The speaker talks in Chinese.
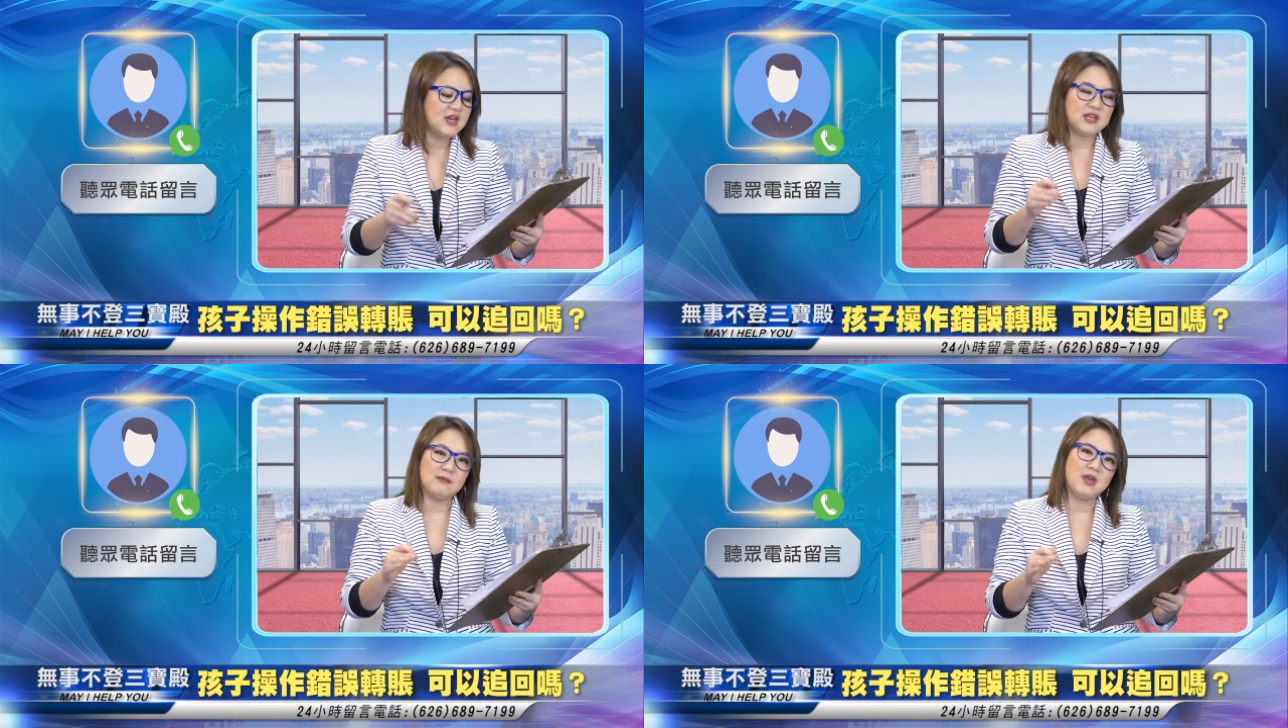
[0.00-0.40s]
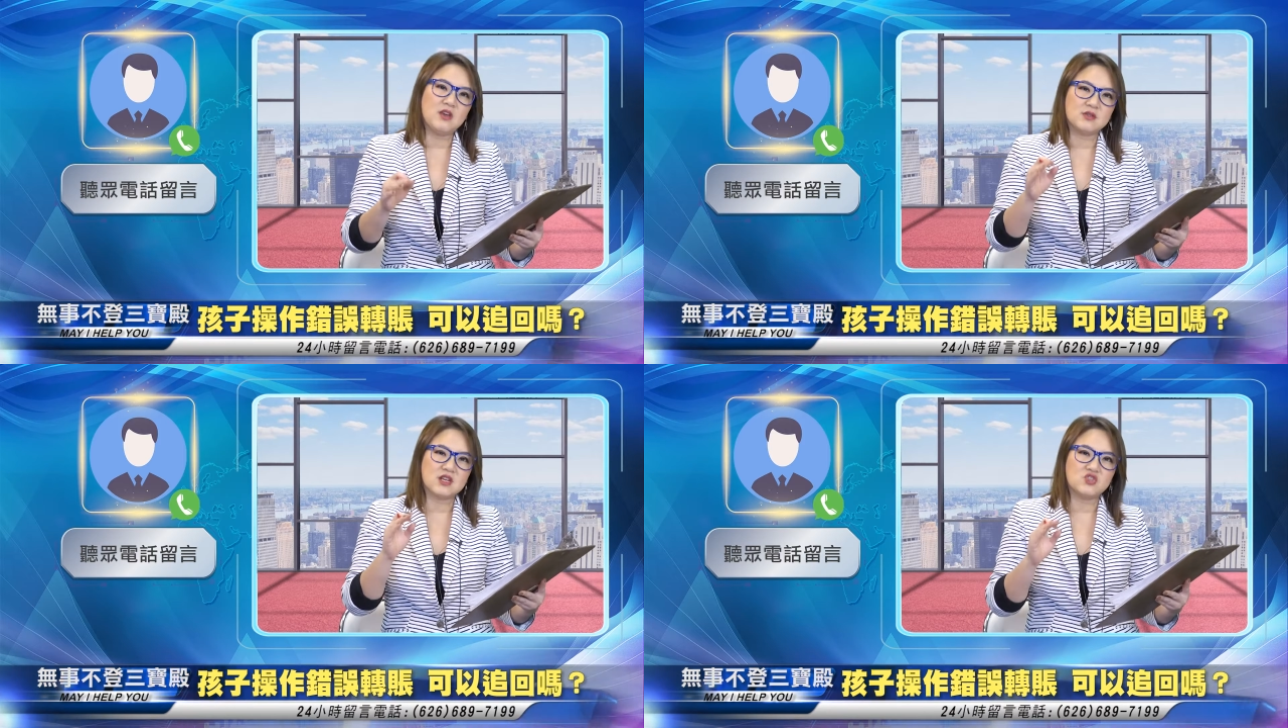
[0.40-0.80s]
里面
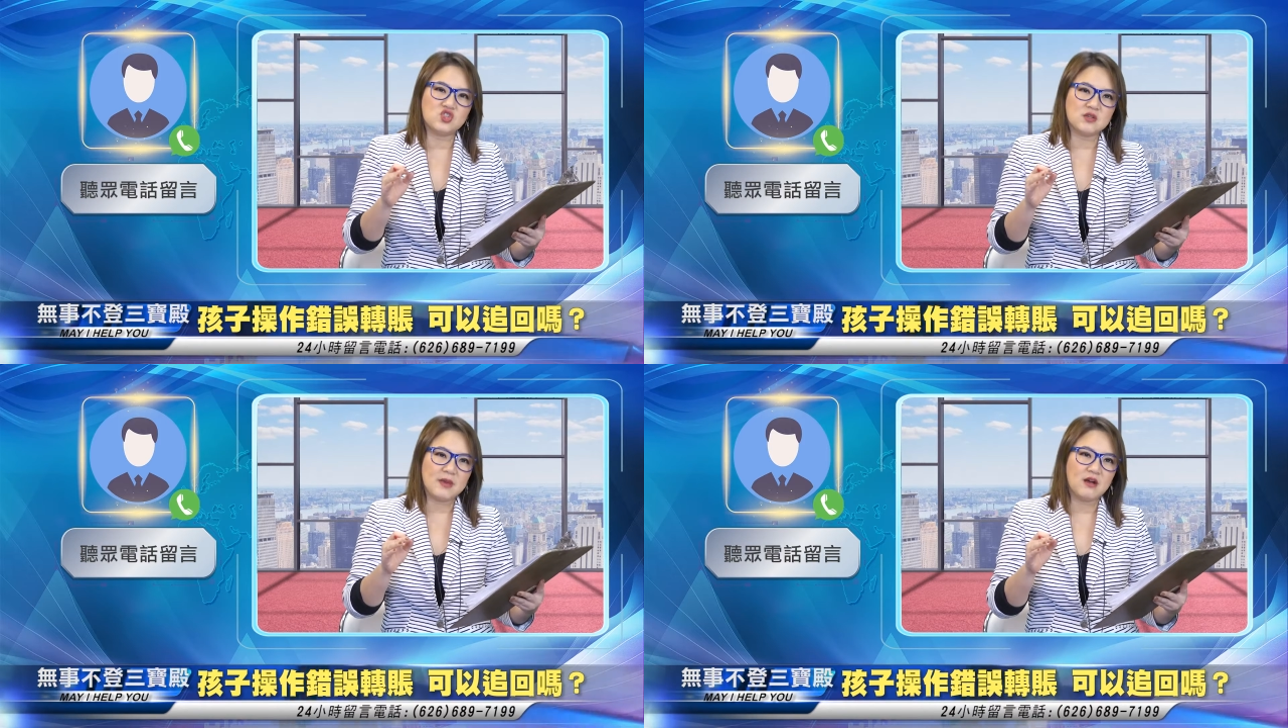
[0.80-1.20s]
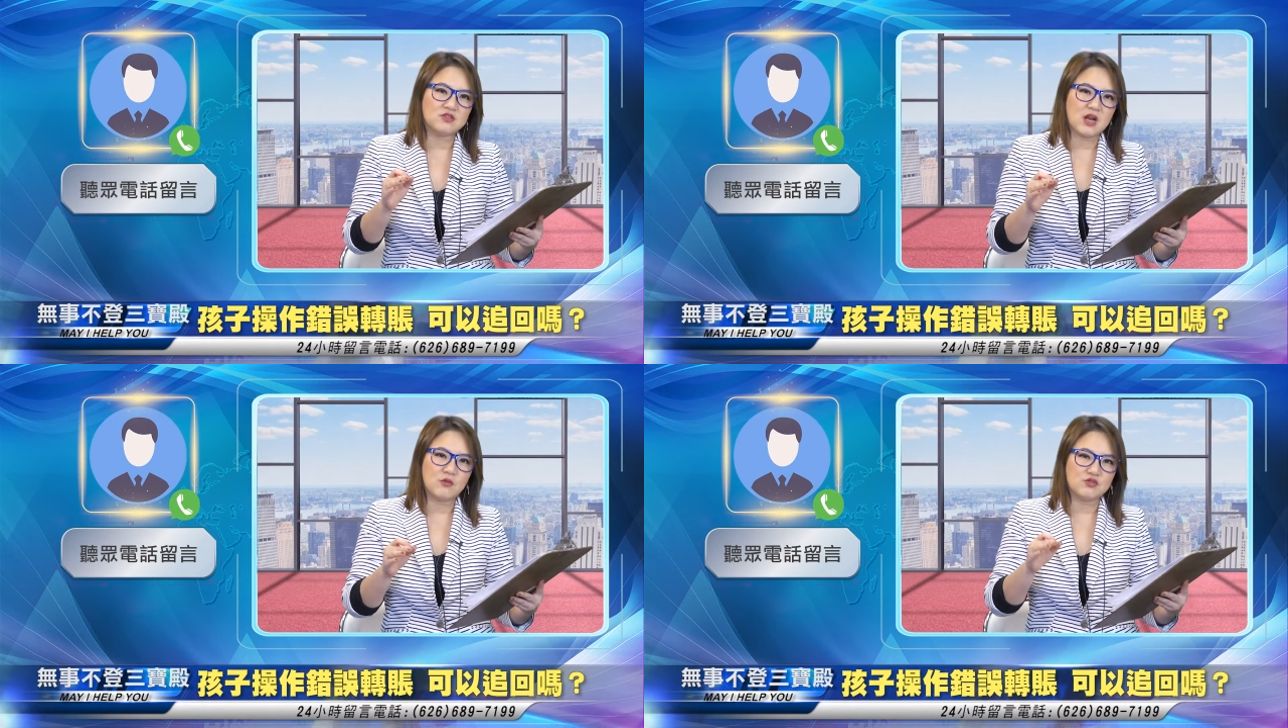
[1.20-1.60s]
有这个支票
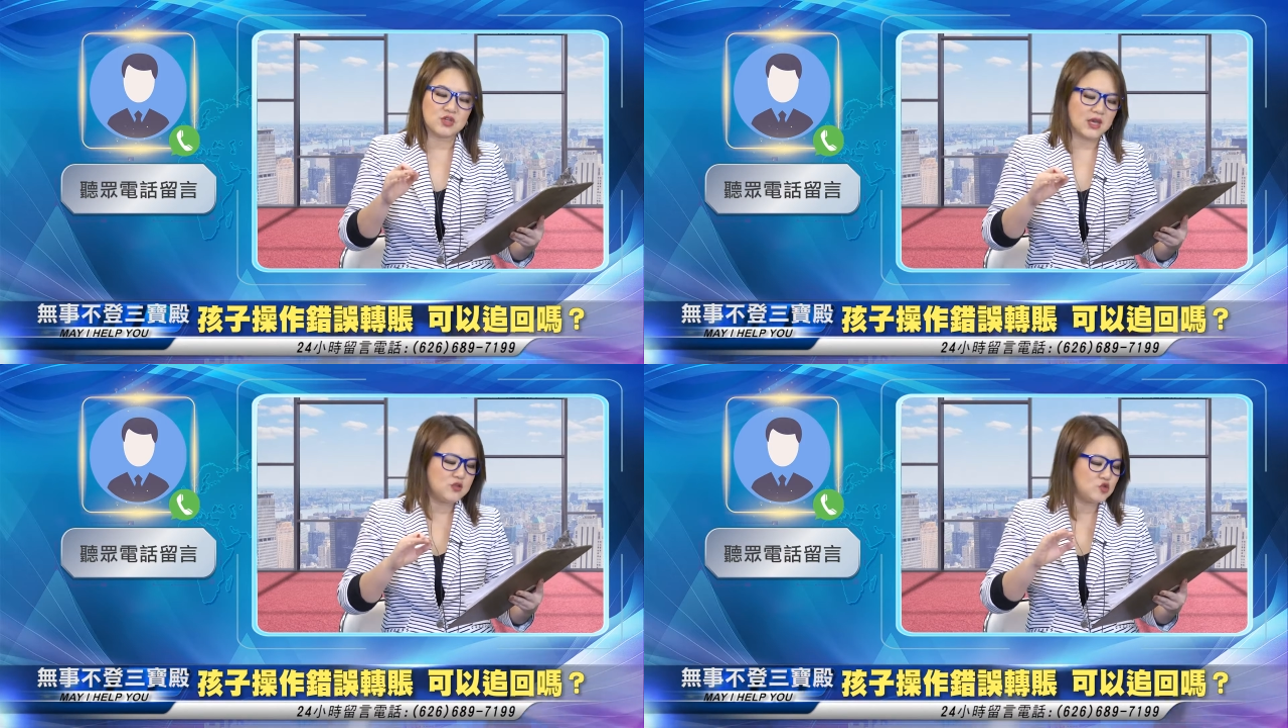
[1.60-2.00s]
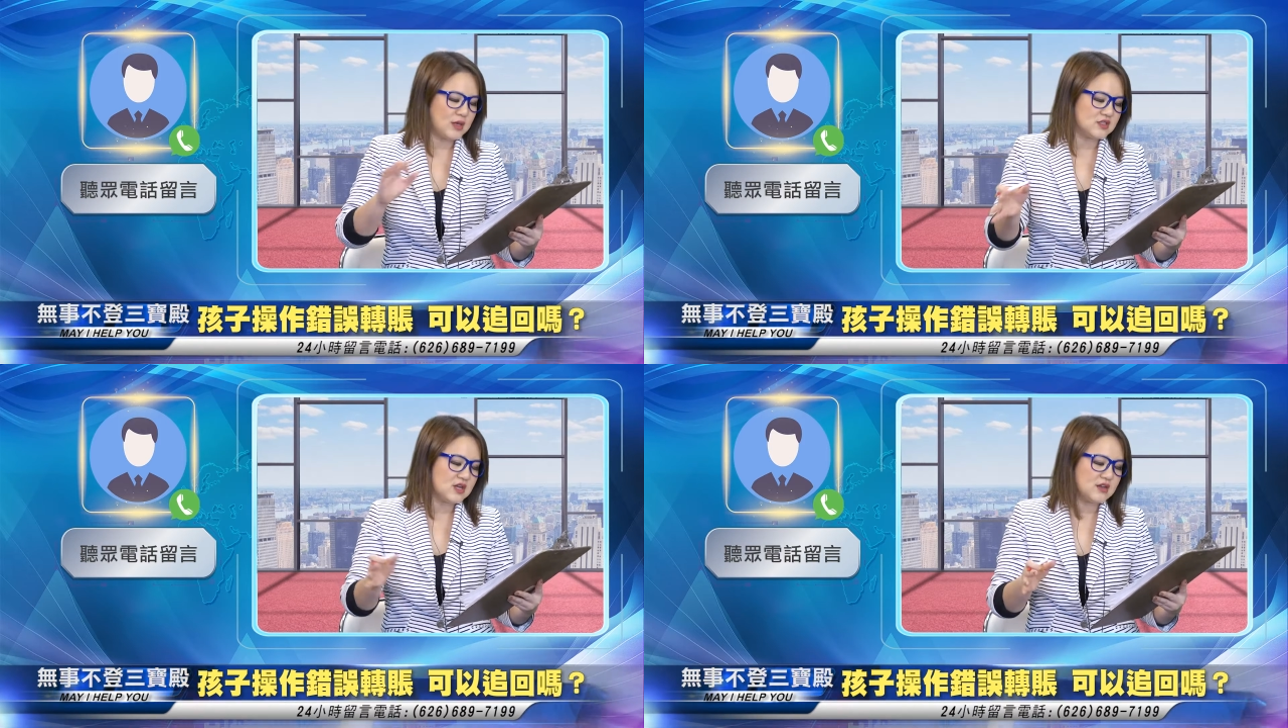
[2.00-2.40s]
账户是可以
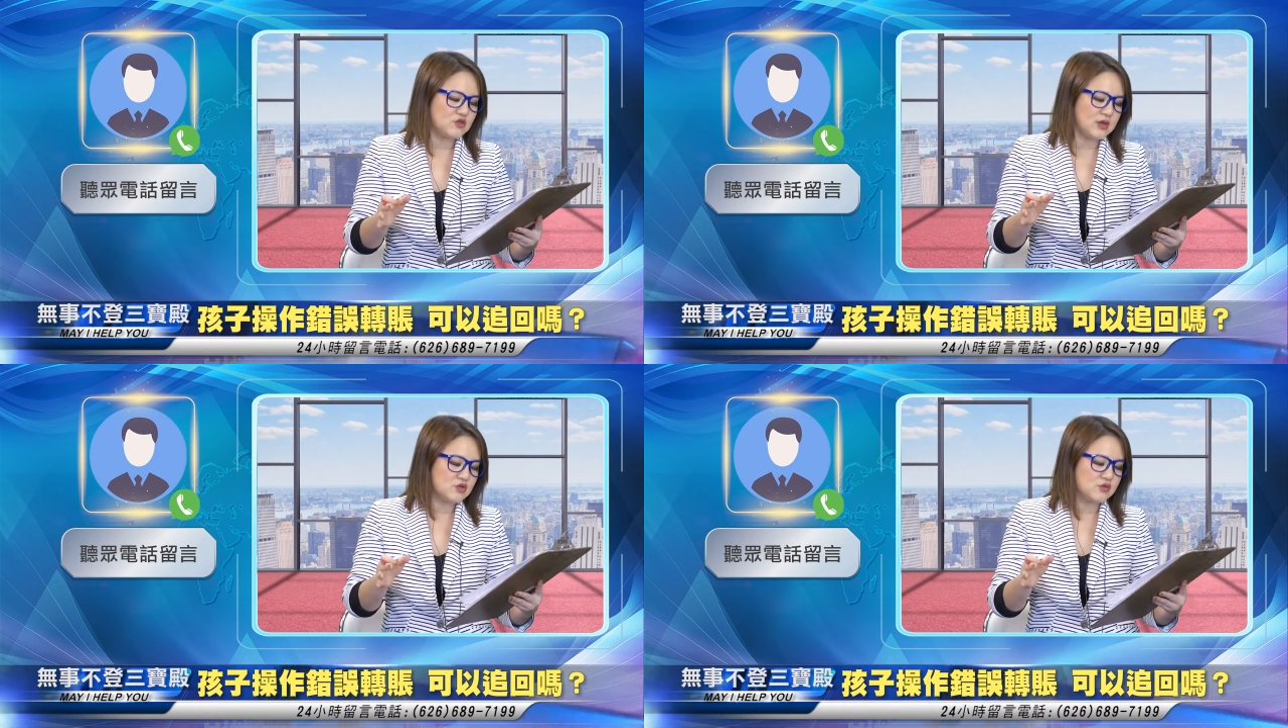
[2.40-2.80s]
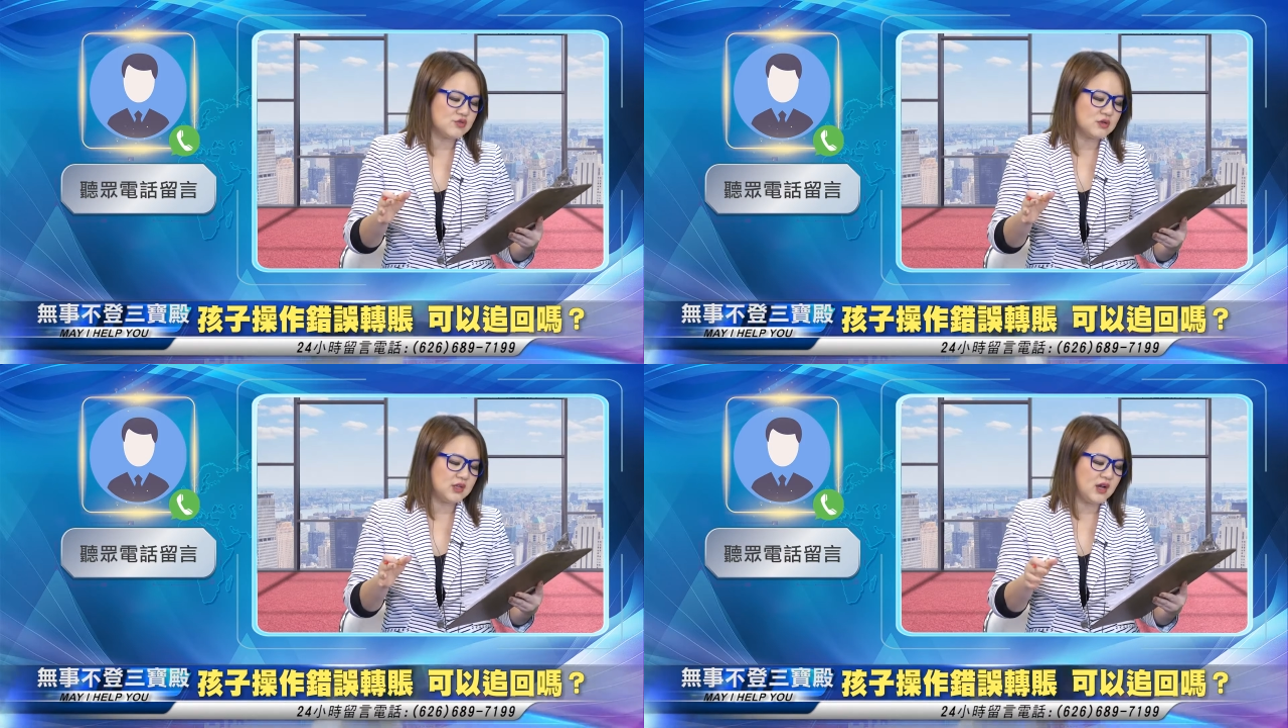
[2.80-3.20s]
转账转出
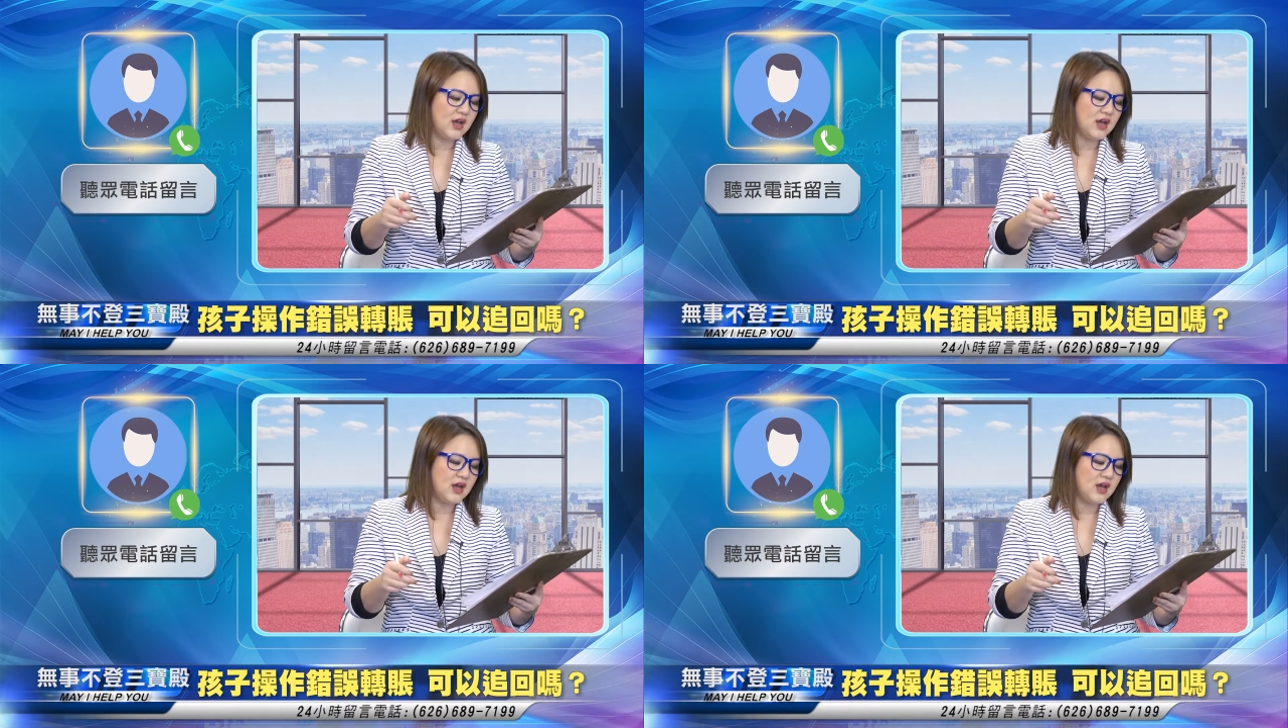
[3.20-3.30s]
去的。